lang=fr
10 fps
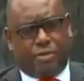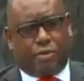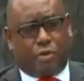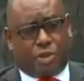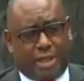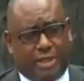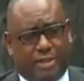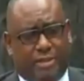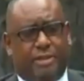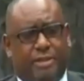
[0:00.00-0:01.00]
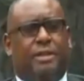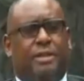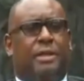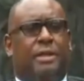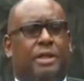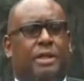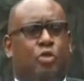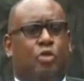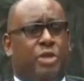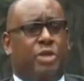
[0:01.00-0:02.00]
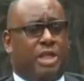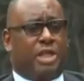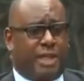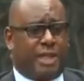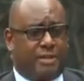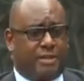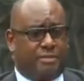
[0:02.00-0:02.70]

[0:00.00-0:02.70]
Conseil. Hein, il y a le comité d'experts,